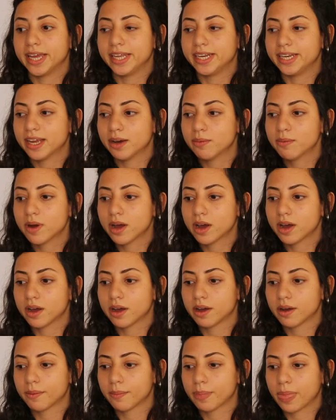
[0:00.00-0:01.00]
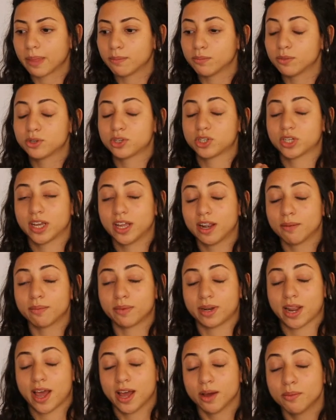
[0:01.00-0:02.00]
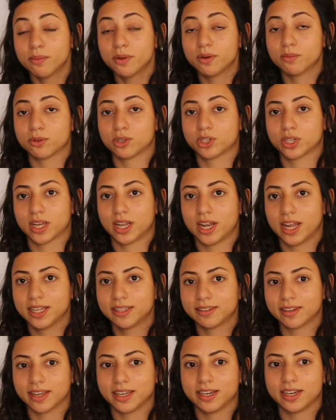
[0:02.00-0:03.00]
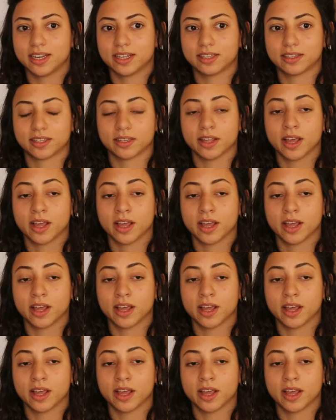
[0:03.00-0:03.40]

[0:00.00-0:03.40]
إنما مشكلة من أهم المشكلات إن